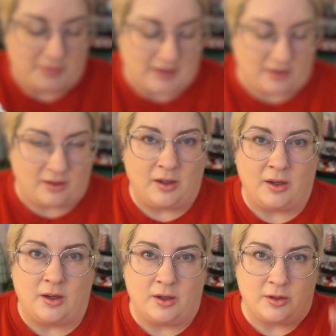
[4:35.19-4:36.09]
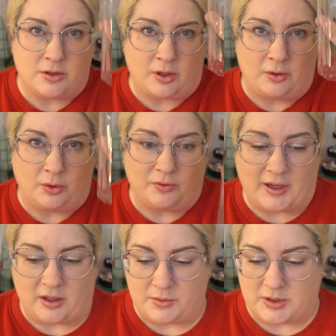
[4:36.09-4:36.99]
mettre sur un autre
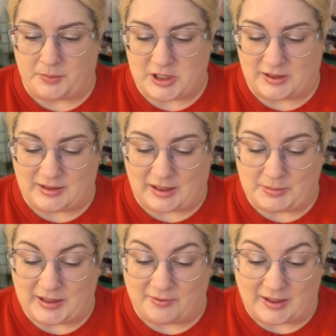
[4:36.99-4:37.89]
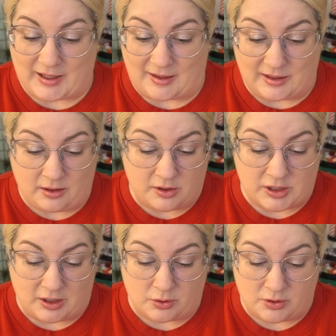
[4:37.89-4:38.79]
verre comme ça. j'en ai tellement des verres canettes, là,
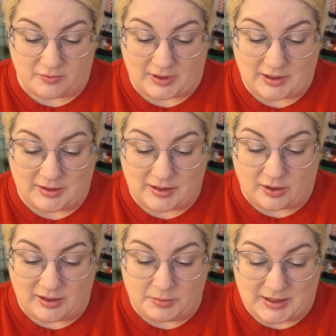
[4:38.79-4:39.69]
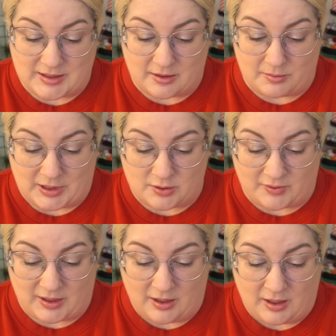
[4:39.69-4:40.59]
j'en reçois souvent dans des colis médias. Ils mettent
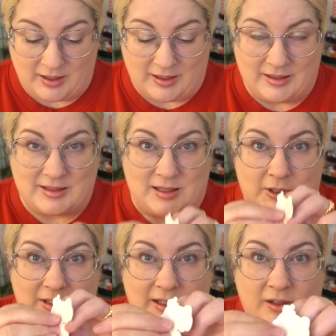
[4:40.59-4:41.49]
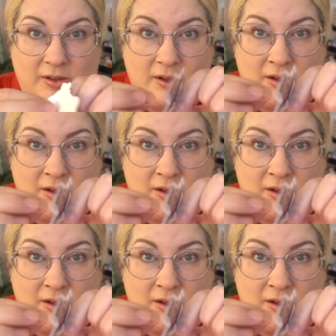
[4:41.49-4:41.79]
souvent ces modèles